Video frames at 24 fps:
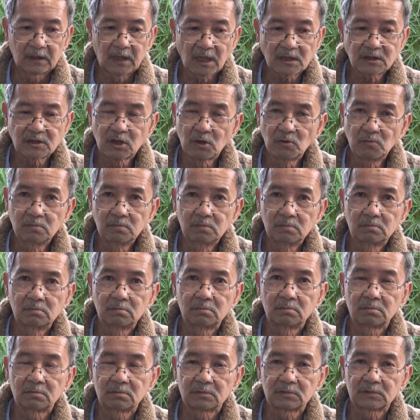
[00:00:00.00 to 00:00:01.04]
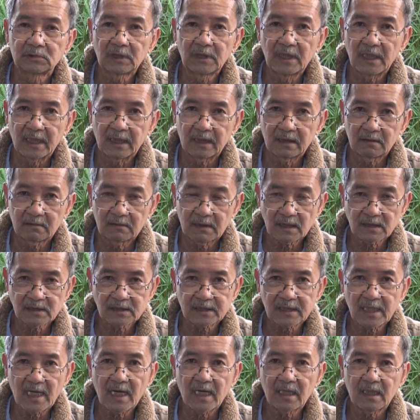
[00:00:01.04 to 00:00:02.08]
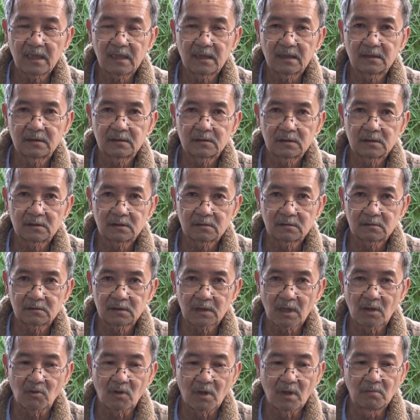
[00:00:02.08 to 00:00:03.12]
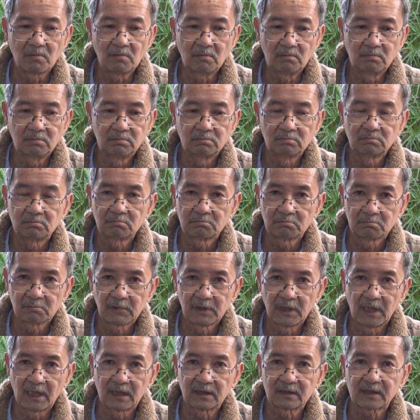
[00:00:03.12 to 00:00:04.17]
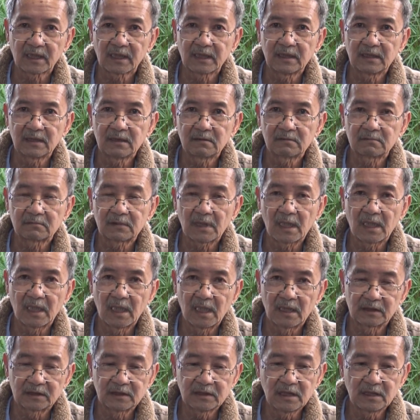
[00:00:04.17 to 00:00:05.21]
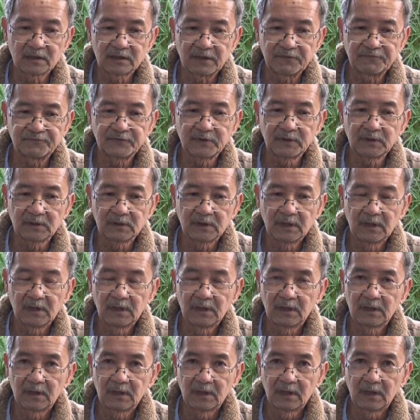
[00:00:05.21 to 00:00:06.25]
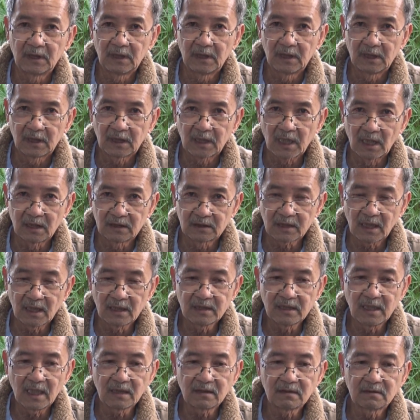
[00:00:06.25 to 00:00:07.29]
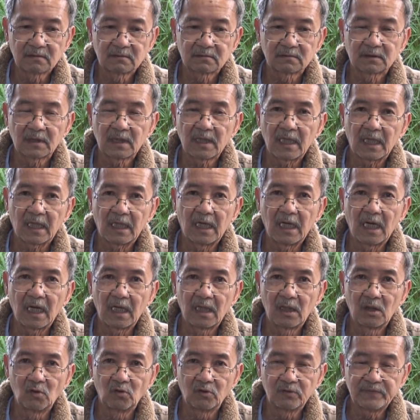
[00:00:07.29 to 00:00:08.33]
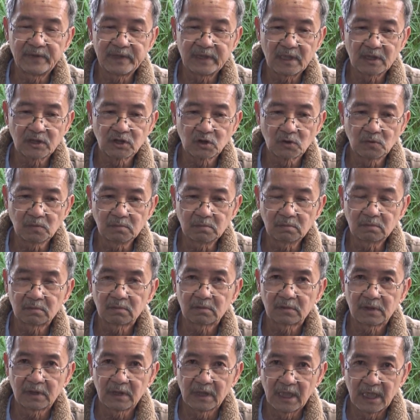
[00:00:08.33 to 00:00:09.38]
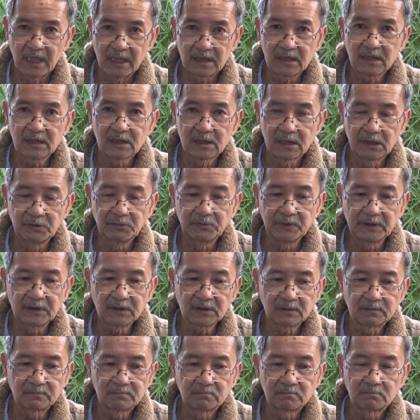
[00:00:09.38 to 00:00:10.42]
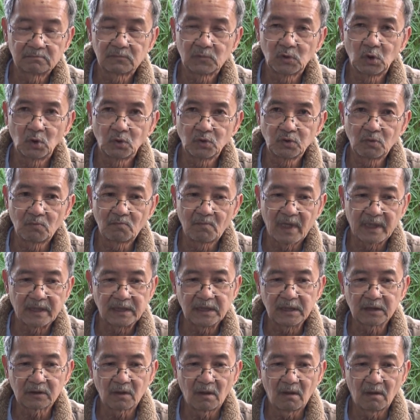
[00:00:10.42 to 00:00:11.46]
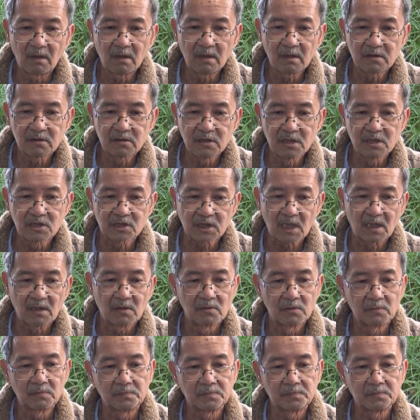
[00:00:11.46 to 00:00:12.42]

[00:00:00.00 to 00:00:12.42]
cách trung tức là cách xa tàu cộng gần tây tức là gần thế giới tây phương cần thân dân tức là gần gũi với dân chúng để cứu nước nội dung bài viết đó như sau